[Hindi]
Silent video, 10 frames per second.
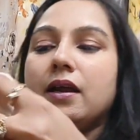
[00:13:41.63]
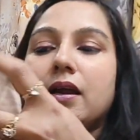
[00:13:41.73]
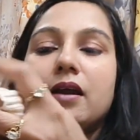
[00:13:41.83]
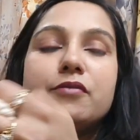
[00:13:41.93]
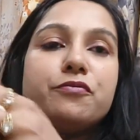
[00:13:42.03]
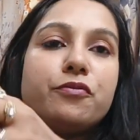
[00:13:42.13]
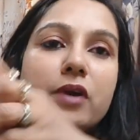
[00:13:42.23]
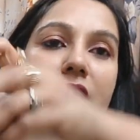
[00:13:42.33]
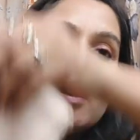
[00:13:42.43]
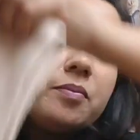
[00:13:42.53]
एंड
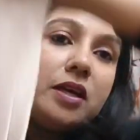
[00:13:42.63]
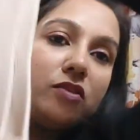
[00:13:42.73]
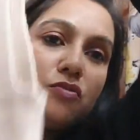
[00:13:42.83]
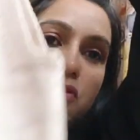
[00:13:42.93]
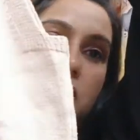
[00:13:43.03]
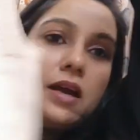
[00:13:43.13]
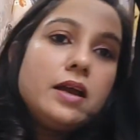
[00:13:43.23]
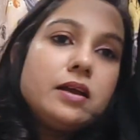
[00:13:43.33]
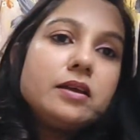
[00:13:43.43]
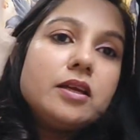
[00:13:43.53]
फ्रंट में जो है
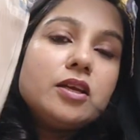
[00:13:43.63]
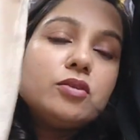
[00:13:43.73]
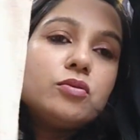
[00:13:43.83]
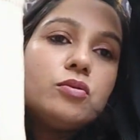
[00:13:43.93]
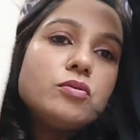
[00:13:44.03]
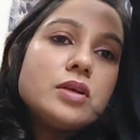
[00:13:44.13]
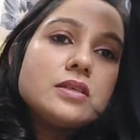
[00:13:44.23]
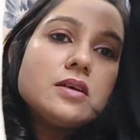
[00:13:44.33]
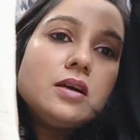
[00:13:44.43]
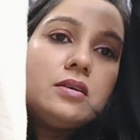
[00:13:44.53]
ये थोड़ा
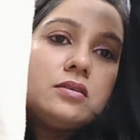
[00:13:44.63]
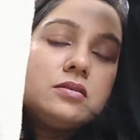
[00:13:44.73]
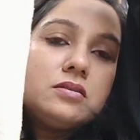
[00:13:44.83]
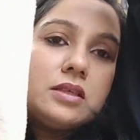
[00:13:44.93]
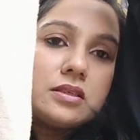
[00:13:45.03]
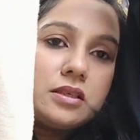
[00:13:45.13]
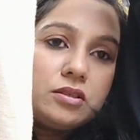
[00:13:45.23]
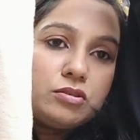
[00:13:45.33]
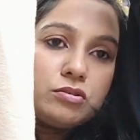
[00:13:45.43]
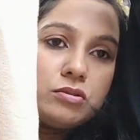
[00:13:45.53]
सा इसकी जो